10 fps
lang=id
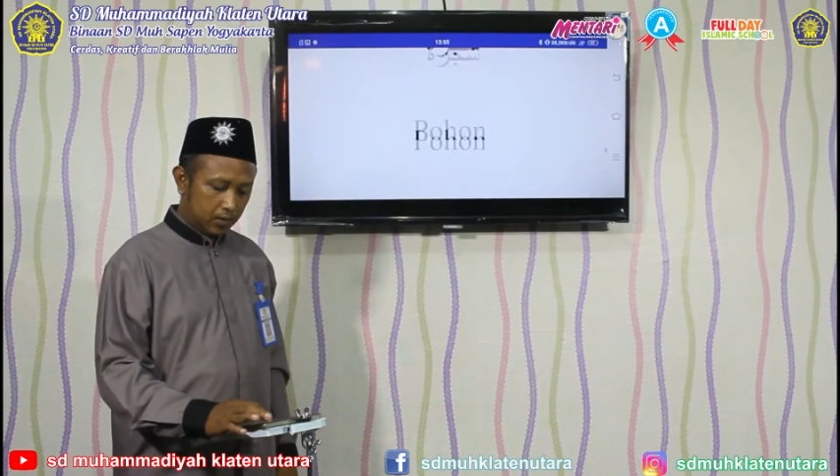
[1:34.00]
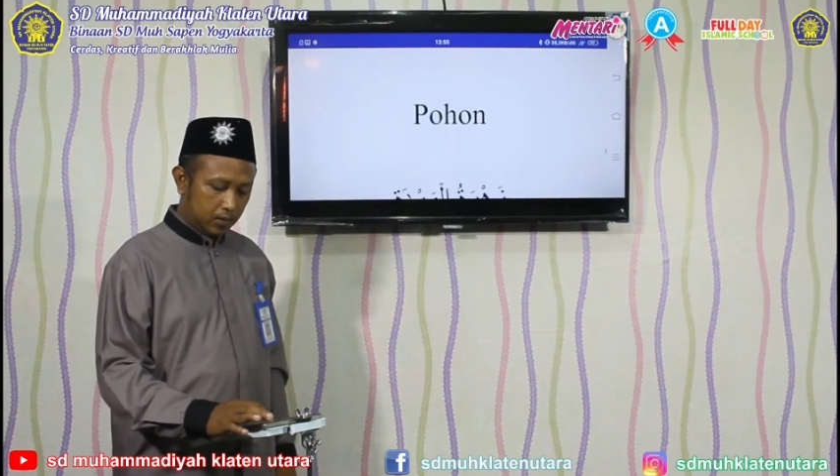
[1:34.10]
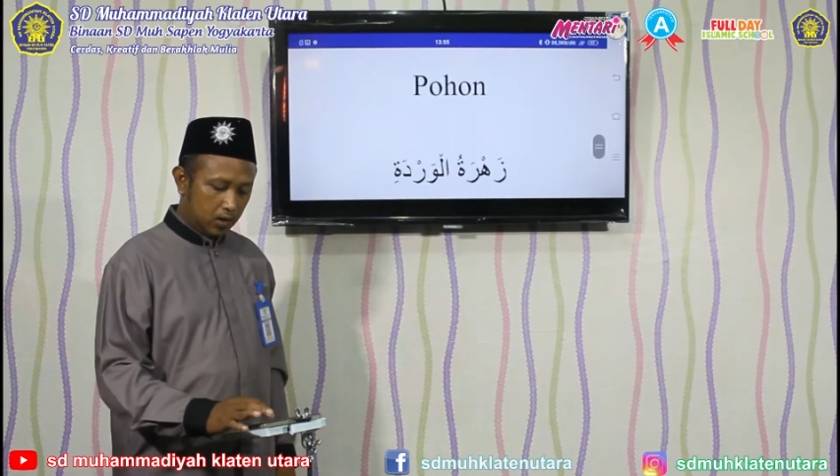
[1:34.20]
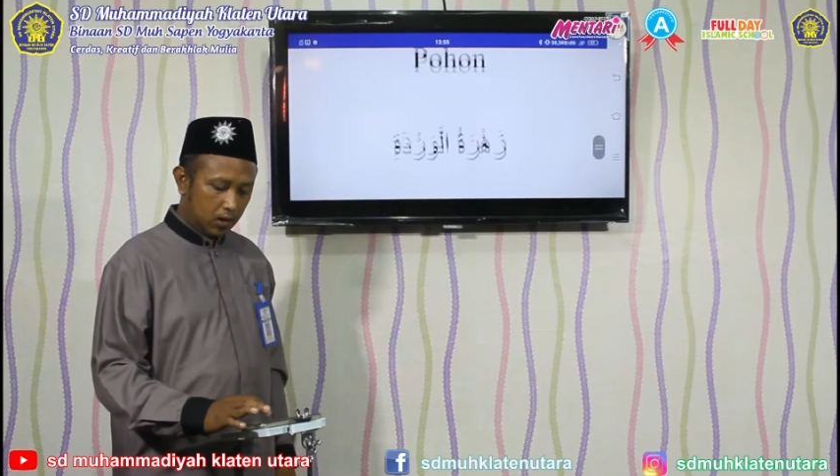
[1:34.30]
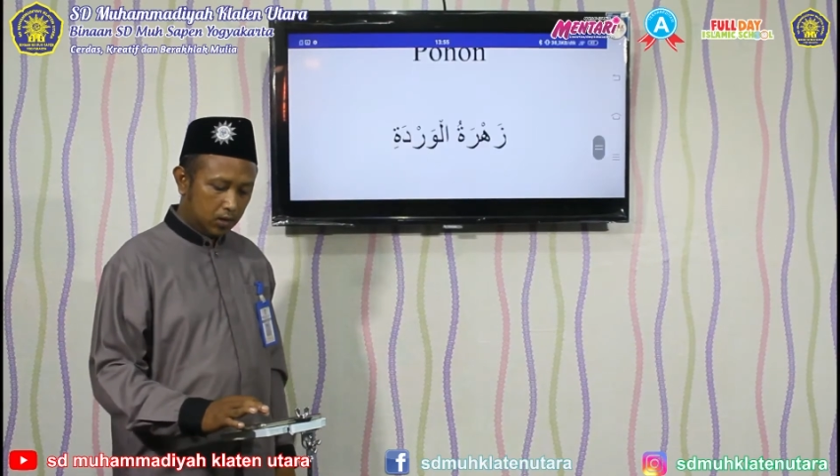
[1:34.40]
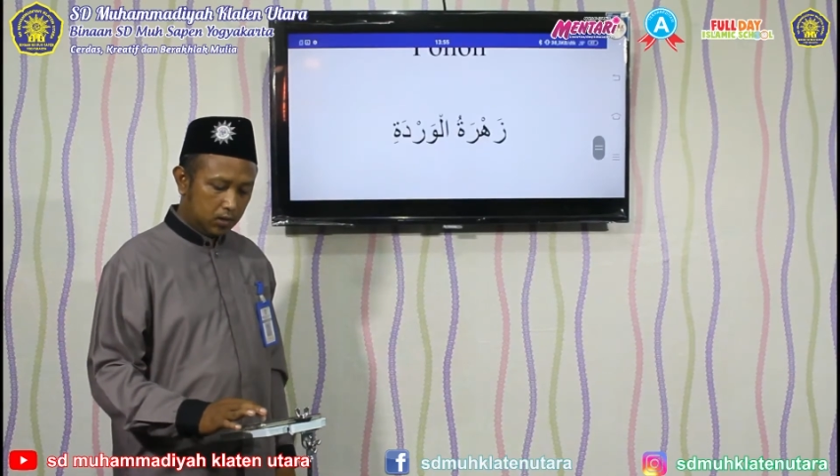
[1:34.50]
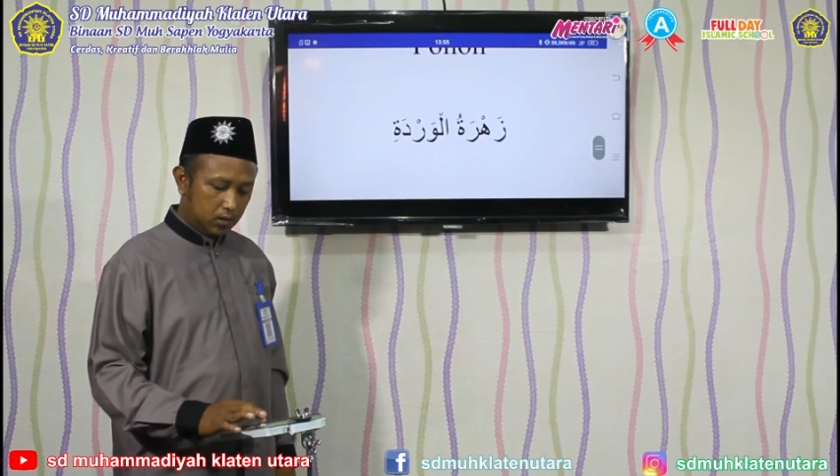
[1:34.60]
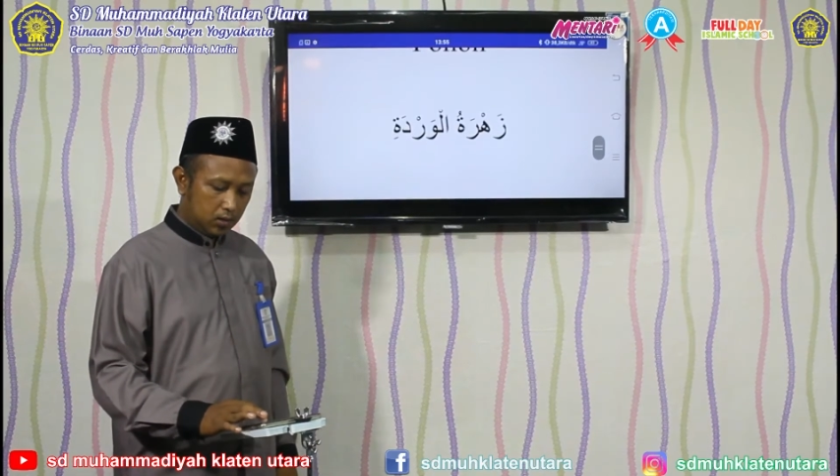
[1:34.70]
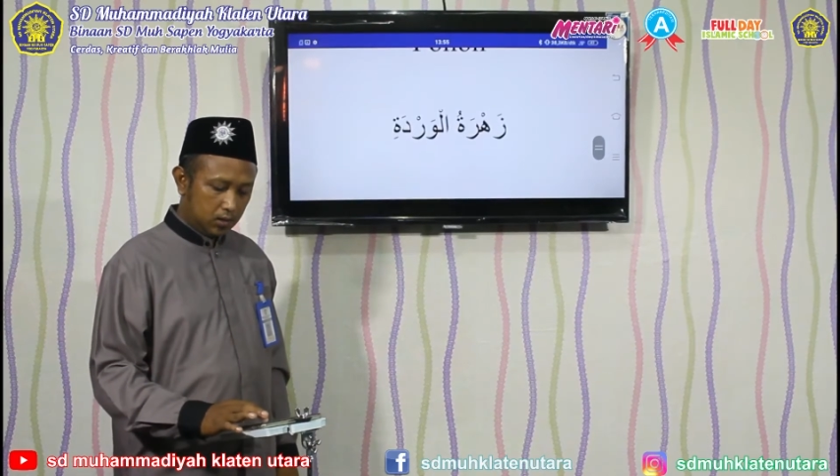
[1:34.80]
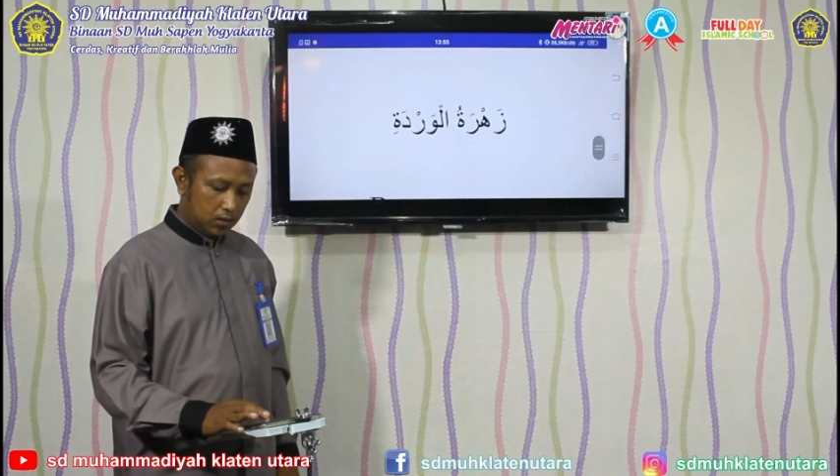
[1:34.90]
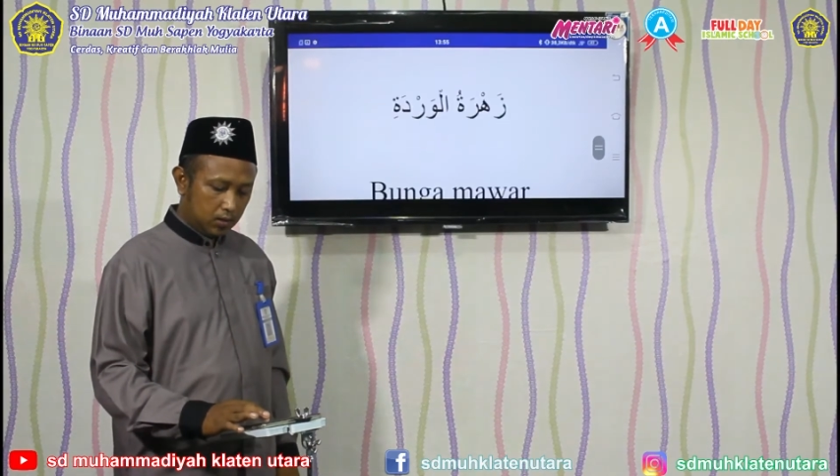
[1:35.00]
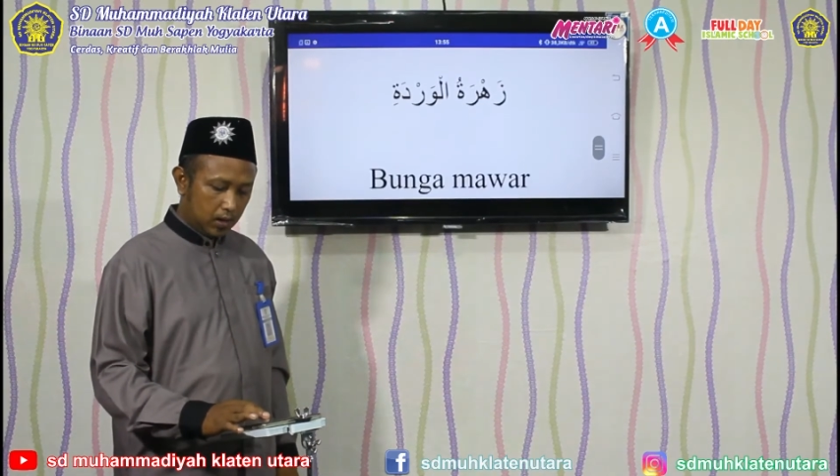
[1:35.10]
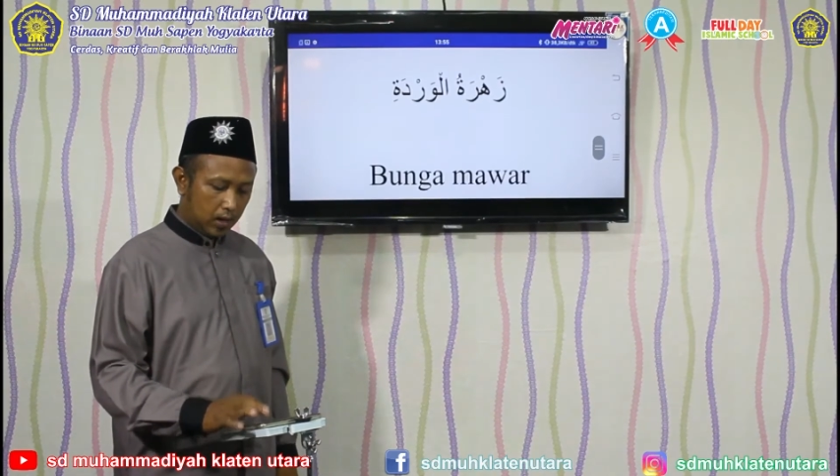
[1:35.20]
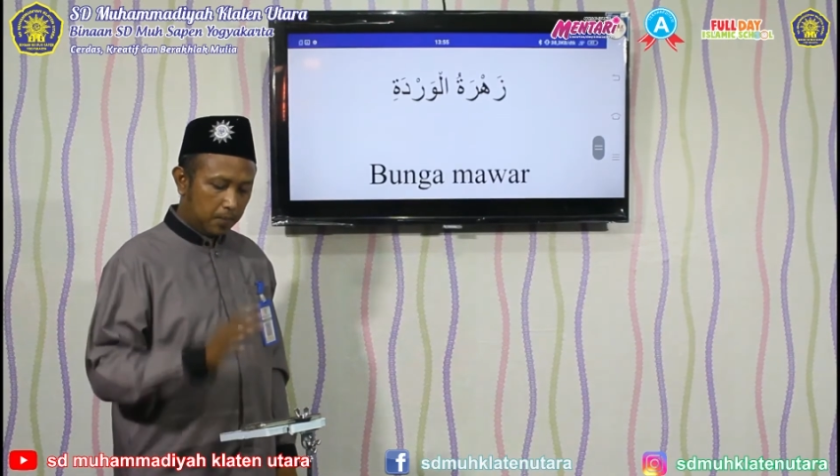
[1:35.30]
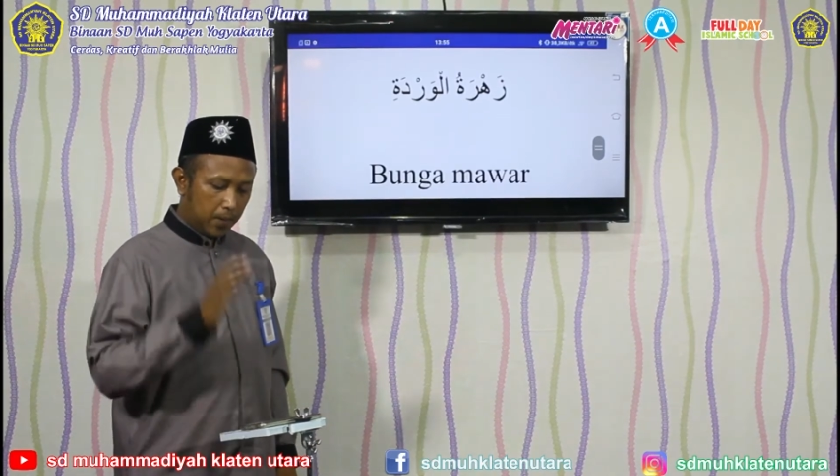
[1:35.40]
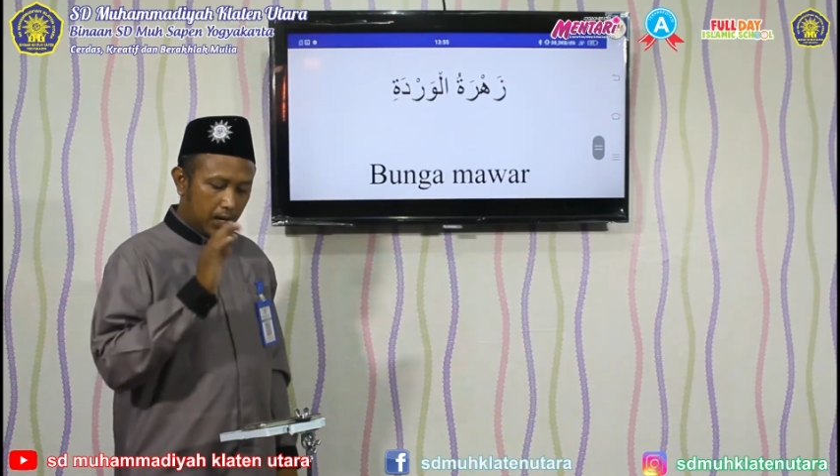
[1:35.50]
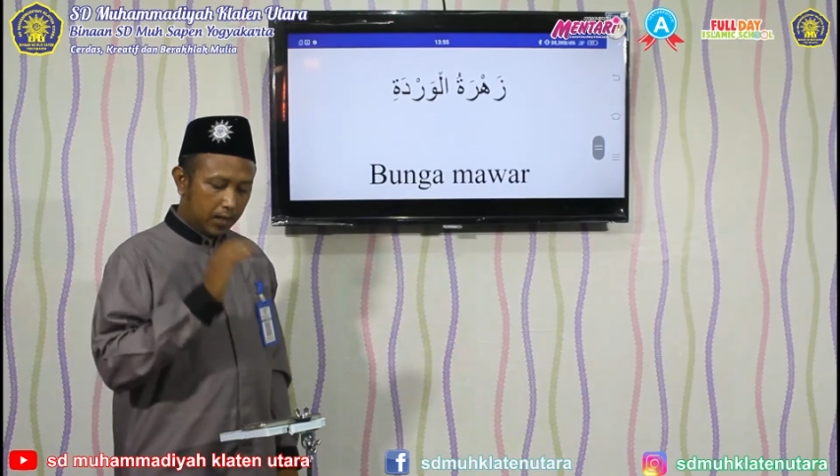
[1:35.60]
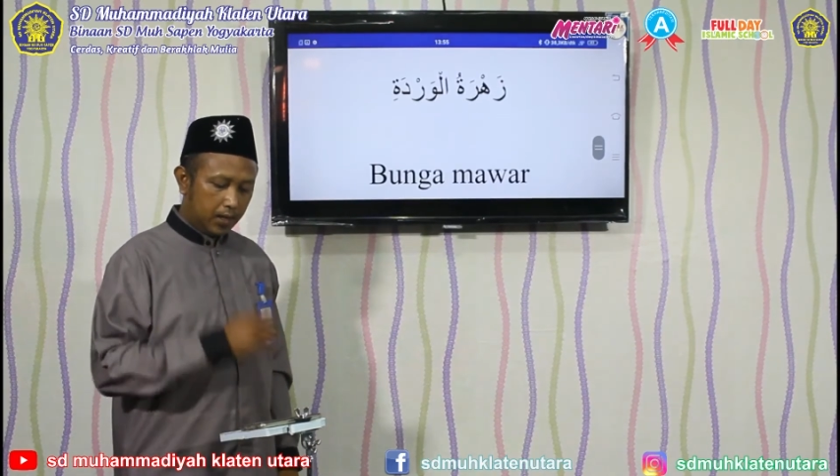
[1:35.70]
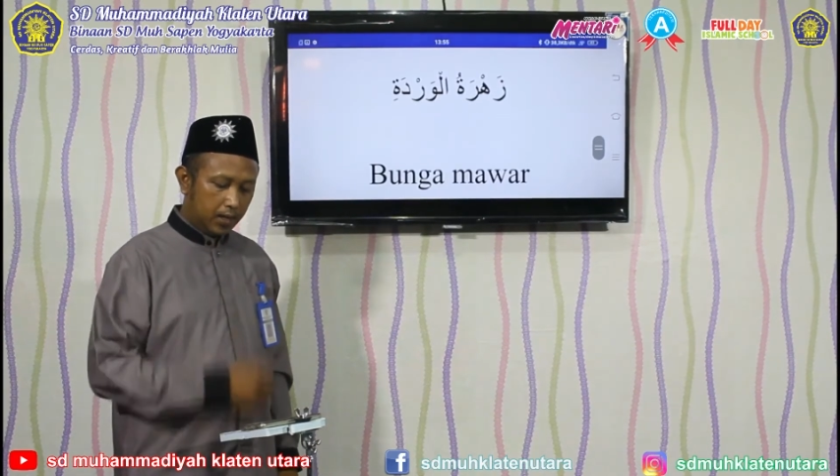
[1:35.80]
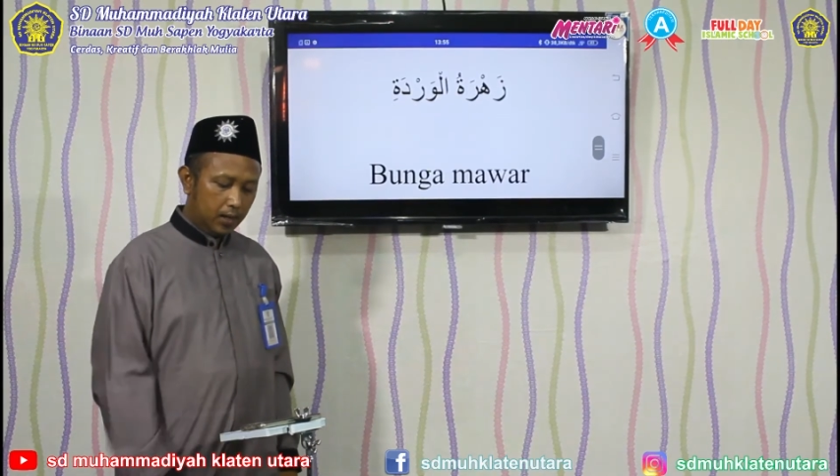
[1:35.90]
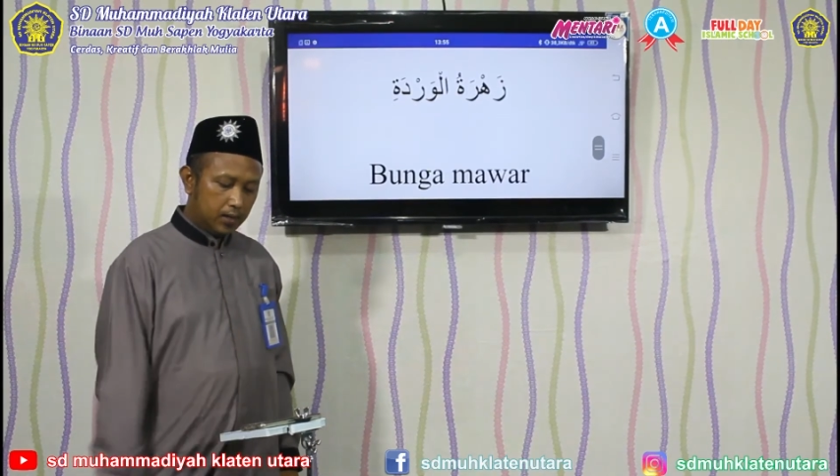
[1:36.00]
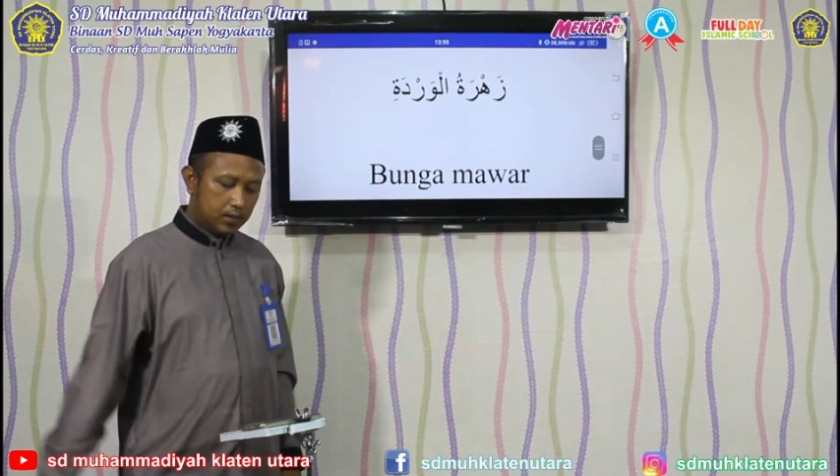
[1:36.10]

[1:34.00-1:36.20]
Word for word: Terus ada apa lagi?